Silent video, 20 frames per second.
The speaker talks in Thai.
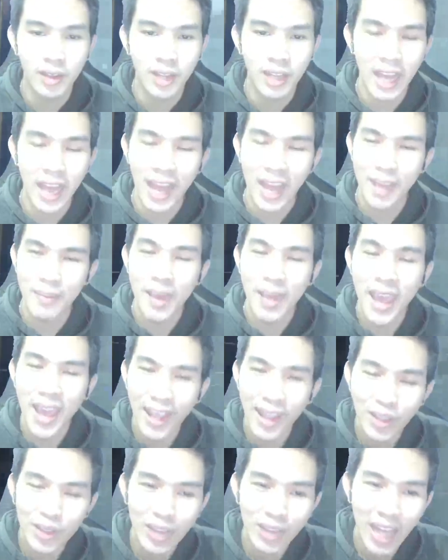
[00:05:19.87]
ขายแพง
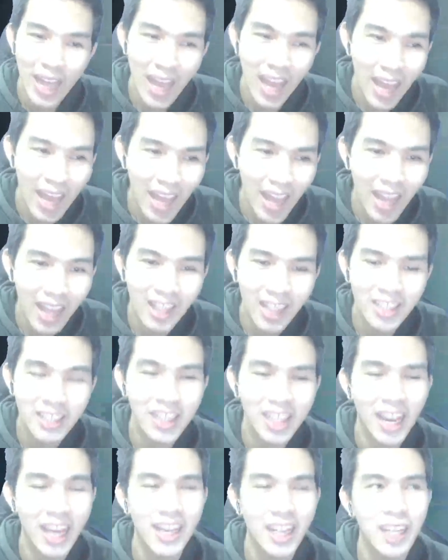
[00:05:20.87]
อยู่นะ คือ
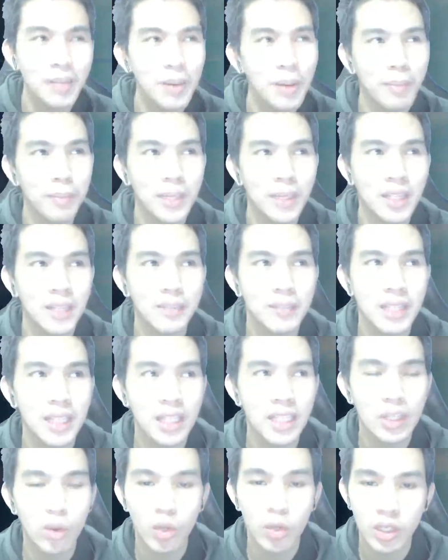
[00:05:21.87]
ใครที่แบบมันจะมี
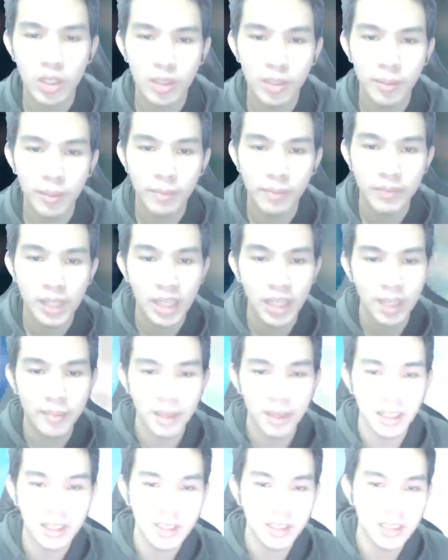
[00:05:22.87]
คนแบบเติม
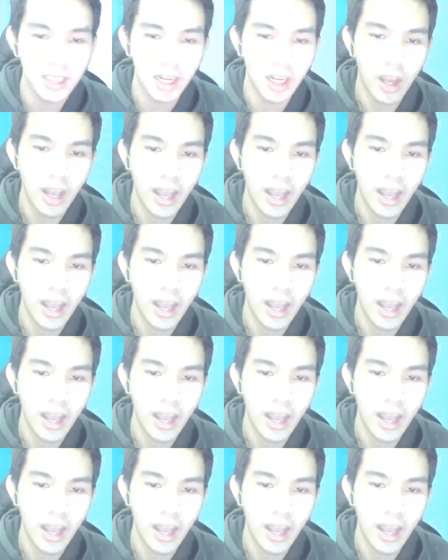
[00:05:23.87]
อ่ะเจ็ดร้อย